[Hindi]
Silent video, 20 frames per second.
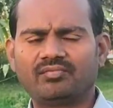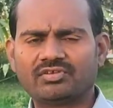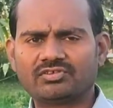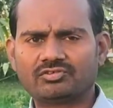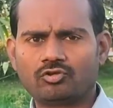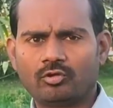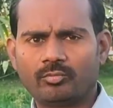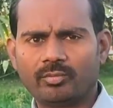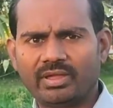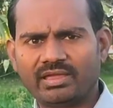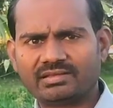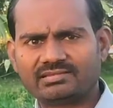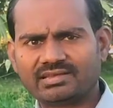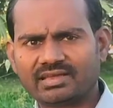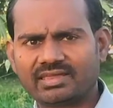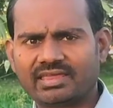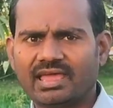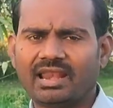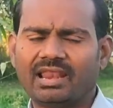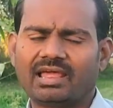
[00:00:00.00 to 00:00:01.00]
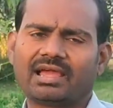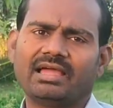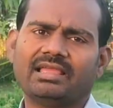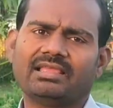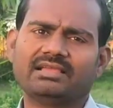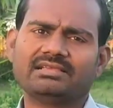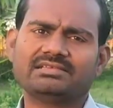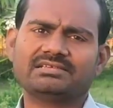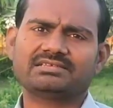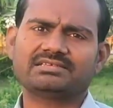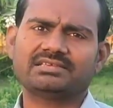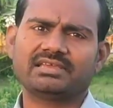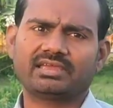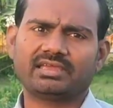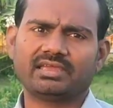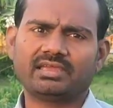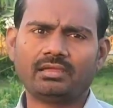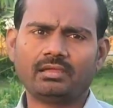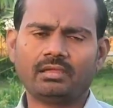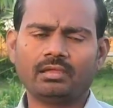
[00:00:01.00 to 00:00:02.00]
फसलों में ऐसा क्या लगाया जाए जिससे
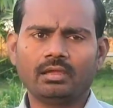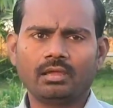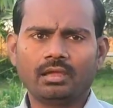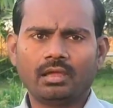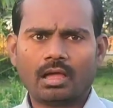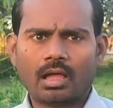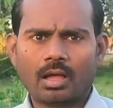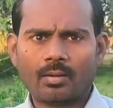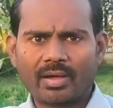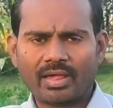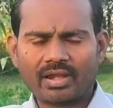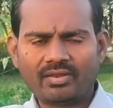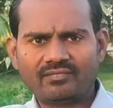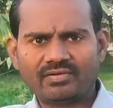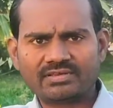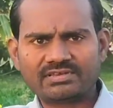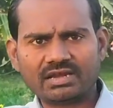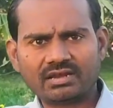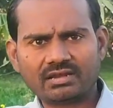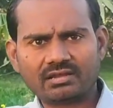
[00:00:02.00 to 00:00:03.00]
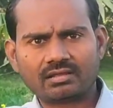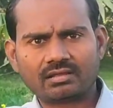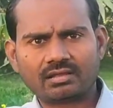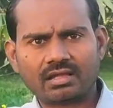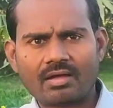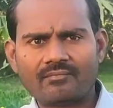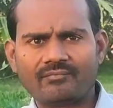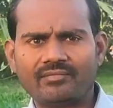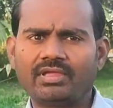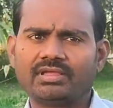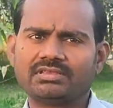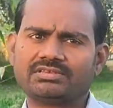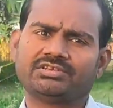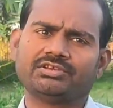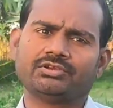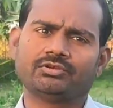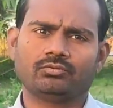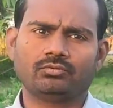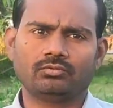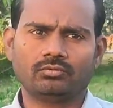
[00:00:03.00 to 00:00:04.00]
कि हमारी फसल काफ़ी
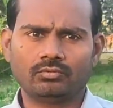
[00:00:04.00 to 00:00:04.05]
अच्छी हो